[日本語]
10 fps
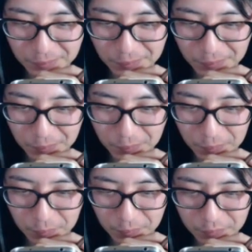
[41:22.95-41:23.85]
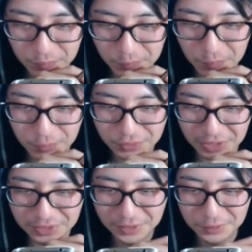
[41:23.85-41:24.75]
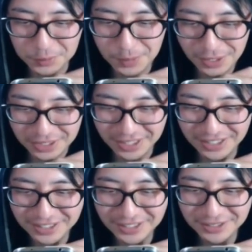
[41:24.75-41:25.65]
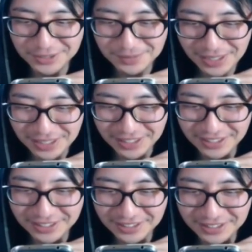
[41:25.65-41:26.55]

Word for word: おおおおおお、さすがうまい。うまい、